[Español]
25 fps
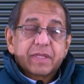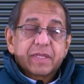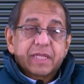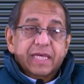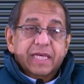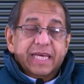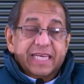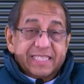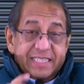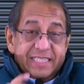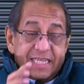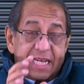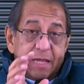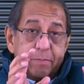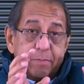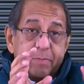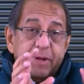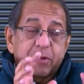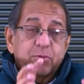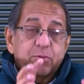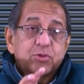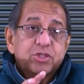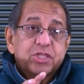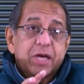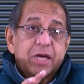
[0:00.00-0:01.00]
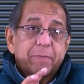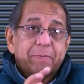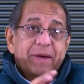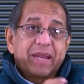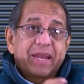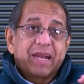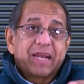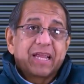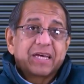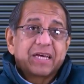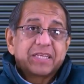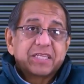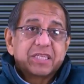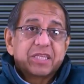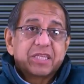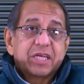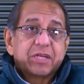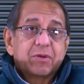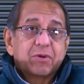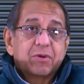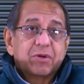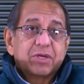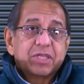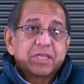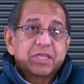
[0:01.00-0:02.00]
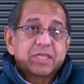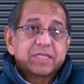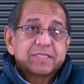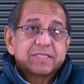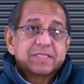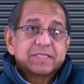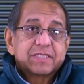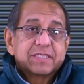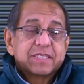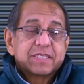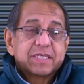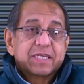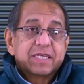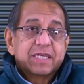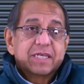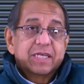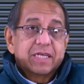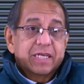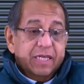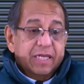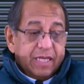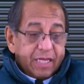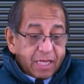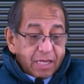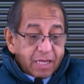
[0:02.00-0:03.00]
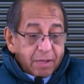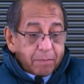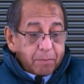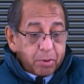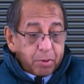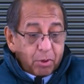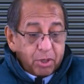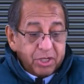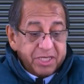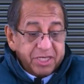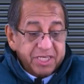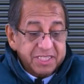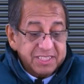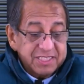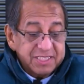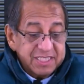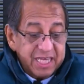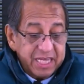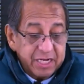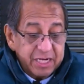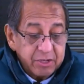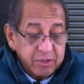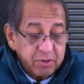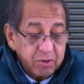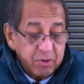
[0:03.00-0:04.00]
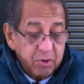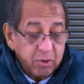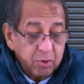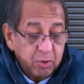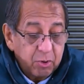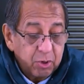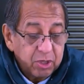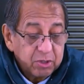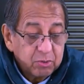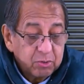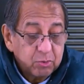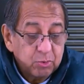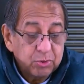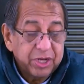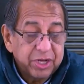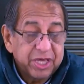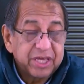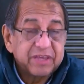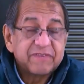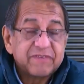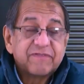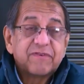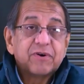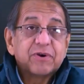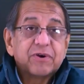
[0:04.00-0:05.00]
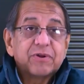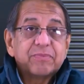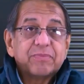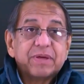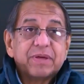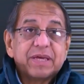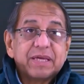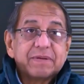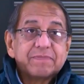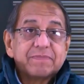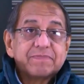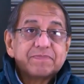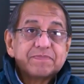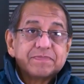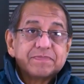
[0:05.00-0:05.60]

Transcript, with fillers: Esa es la pregunta para el aritenoides. ¿Por qué está en rojo el cuneiforme?